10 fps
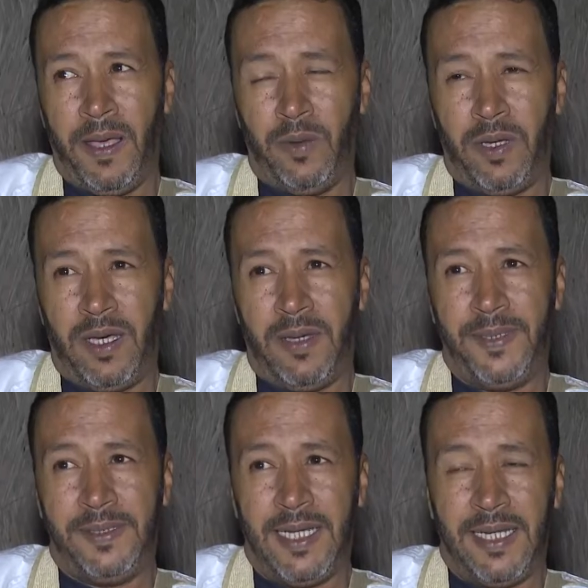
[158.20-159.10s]

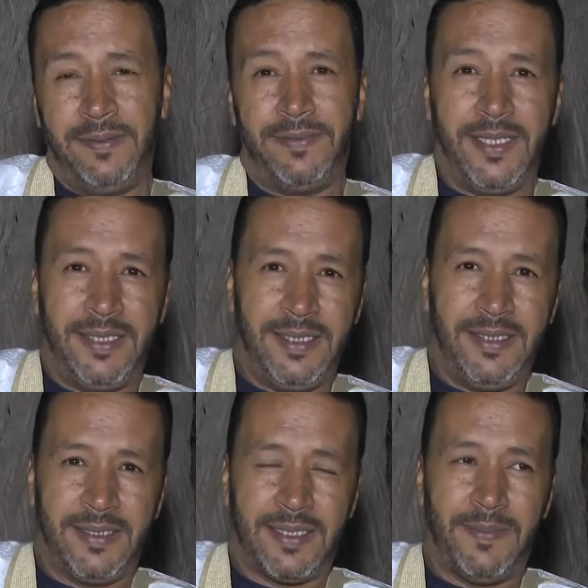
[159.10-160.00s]
وبالتالي فريدي
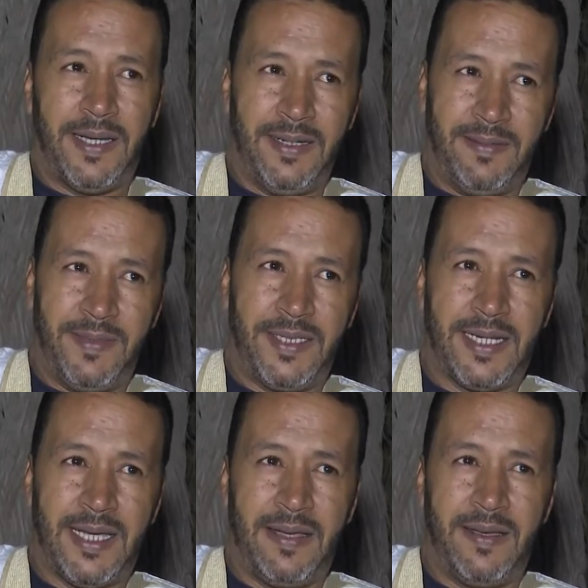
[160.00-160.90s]
طبعا
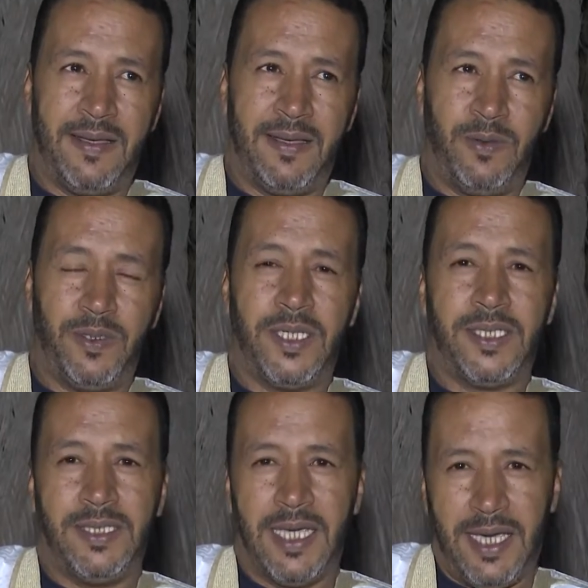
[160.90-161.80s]
مزرعة آه، وجهة
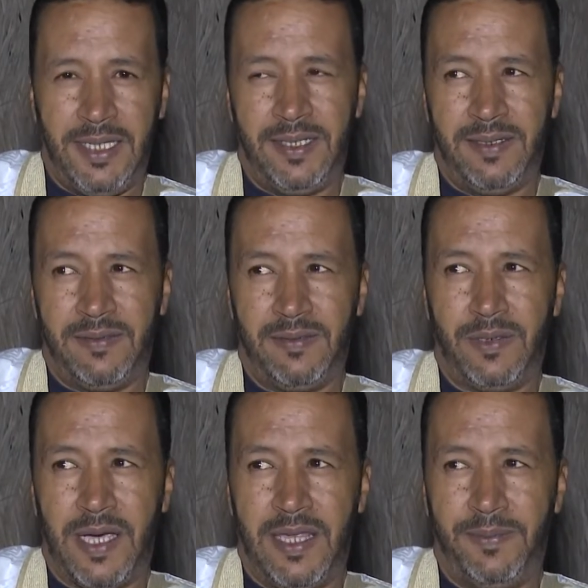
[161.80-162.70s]
سياحية
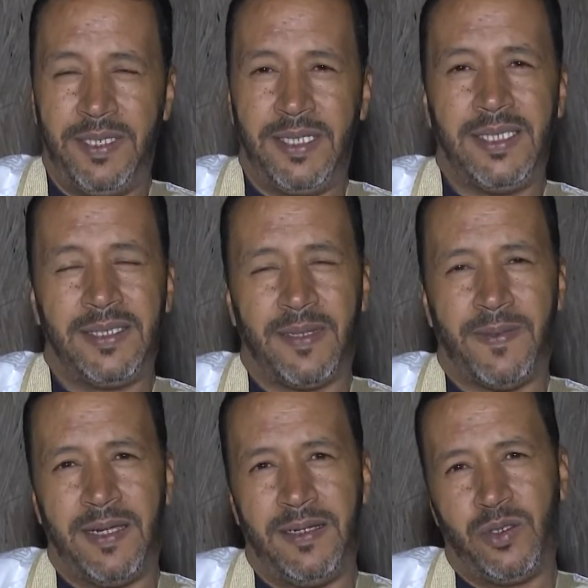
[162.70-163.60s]
وهذا بالتأكيد
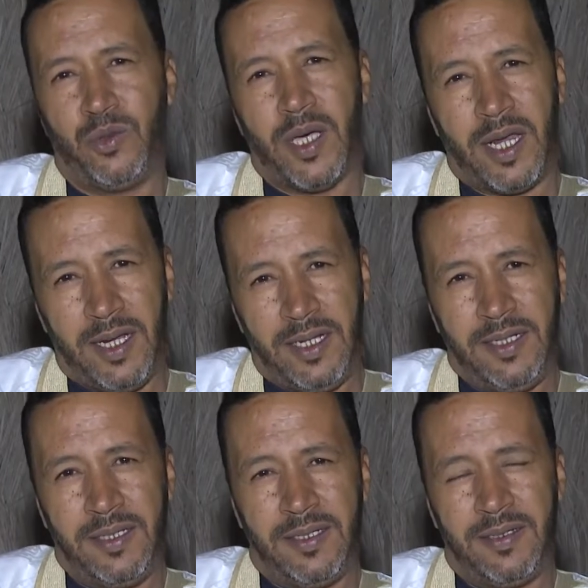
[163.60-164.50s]
طبعا زوارها
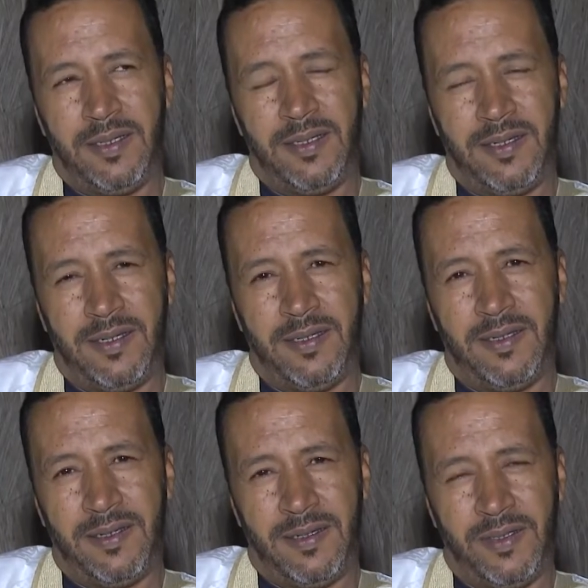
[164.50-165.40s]
اللي آه،
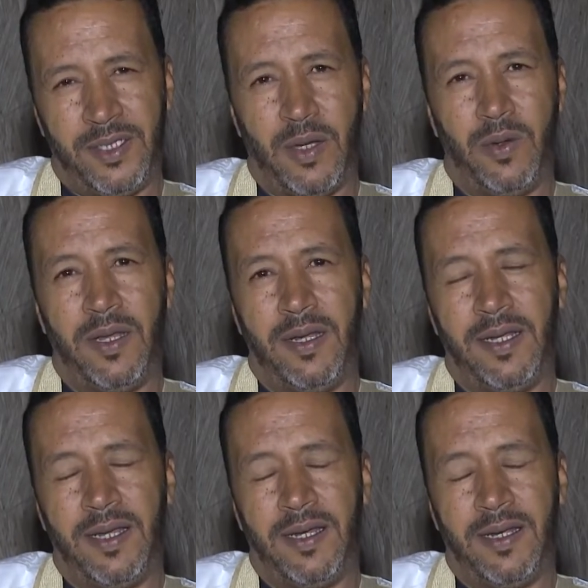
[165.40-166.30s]
جاوها
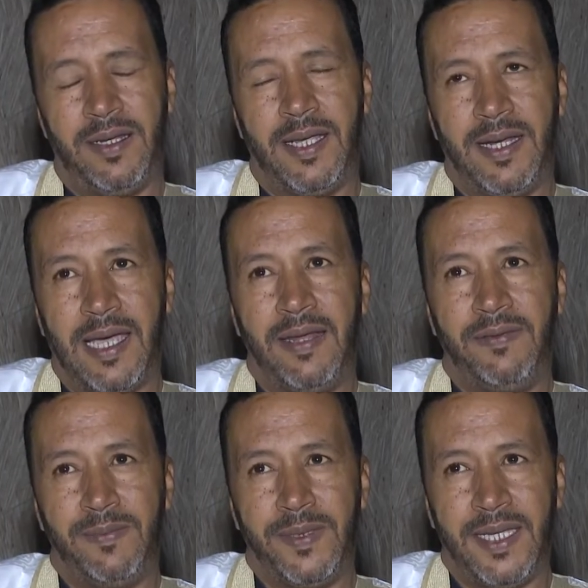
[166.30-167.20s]
لأن احنا في
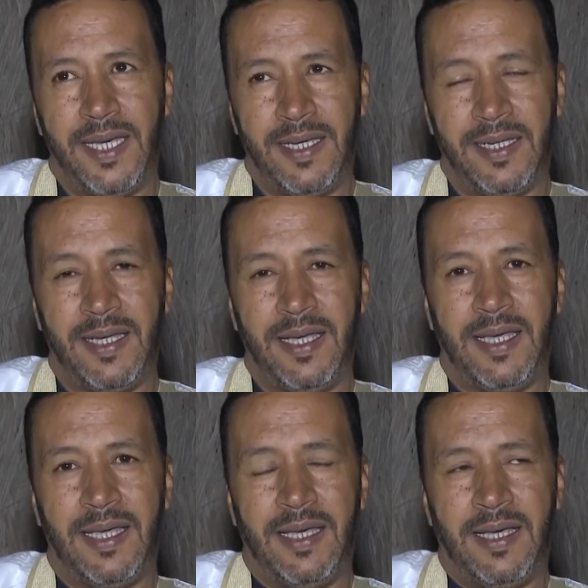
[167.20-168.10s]
البداية
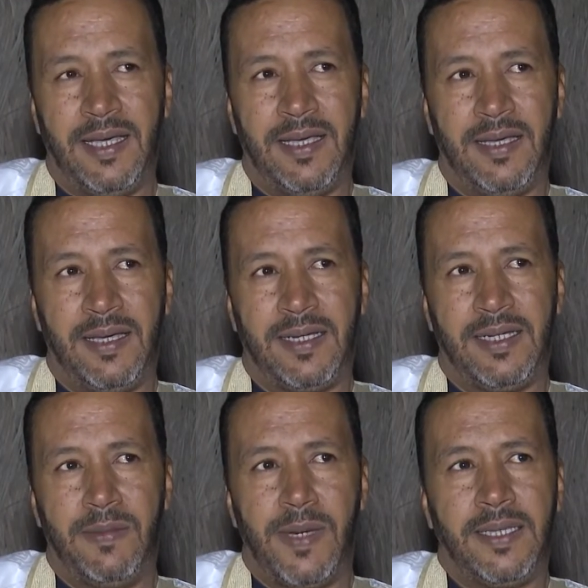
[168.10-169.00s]
آه،
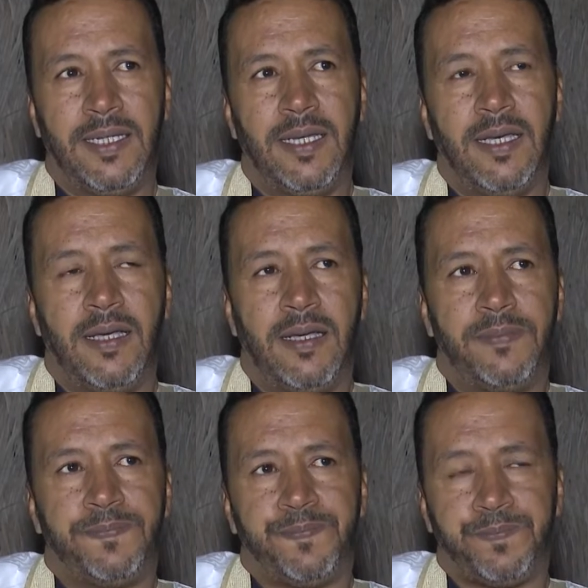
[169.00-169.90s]
كنا معدينها
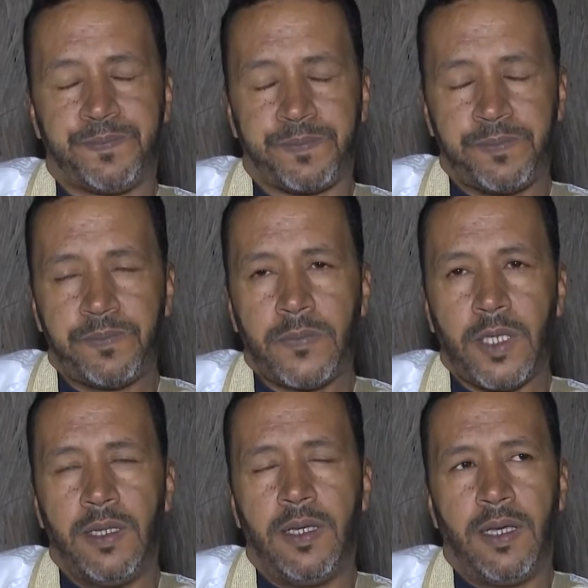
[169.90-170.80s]

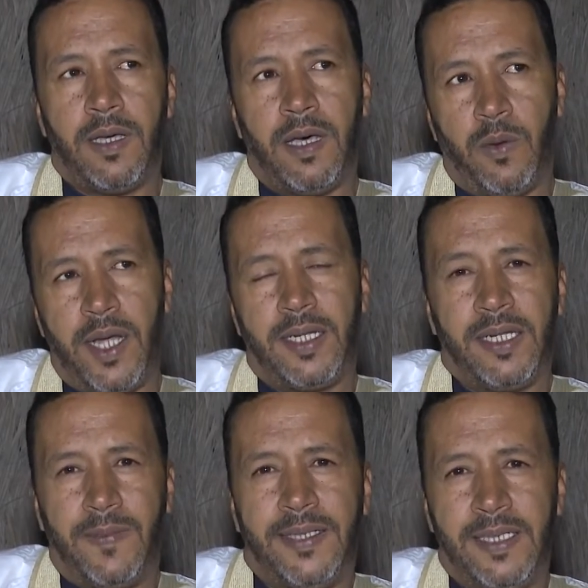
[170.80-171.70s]
أوان
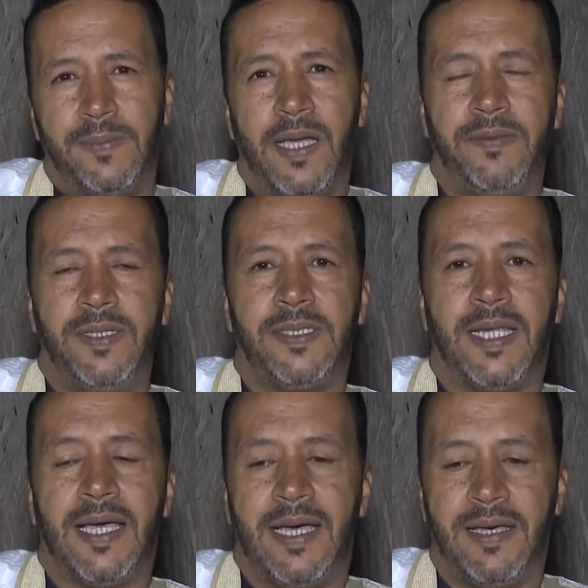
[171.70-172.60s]
كنا معدين قبال في
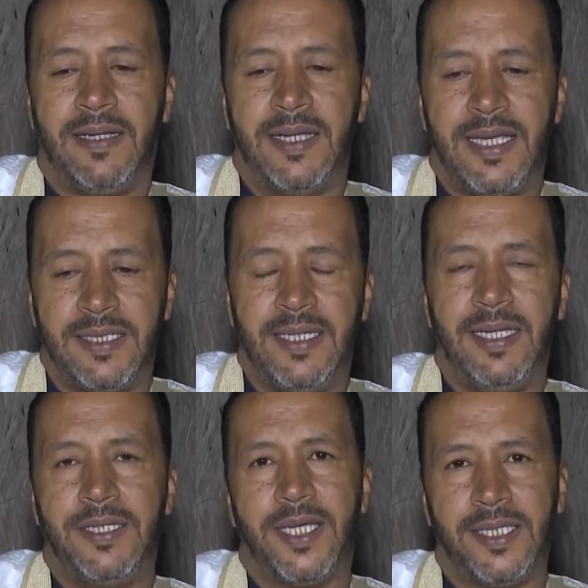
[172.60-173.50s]
الزراعة الناس
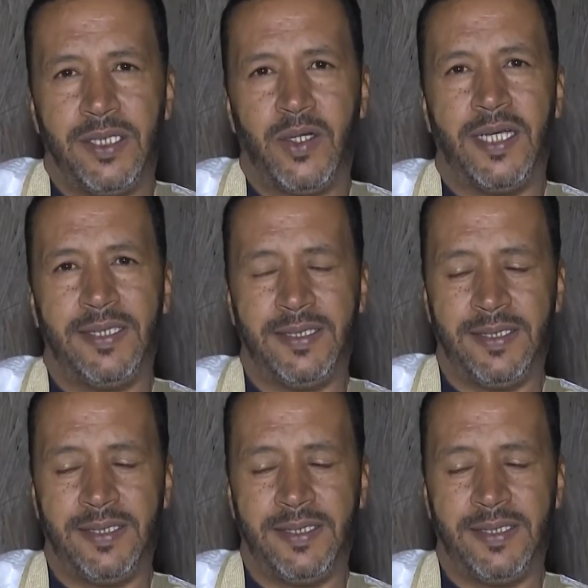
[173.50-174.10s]
اللي جاتنا وعاد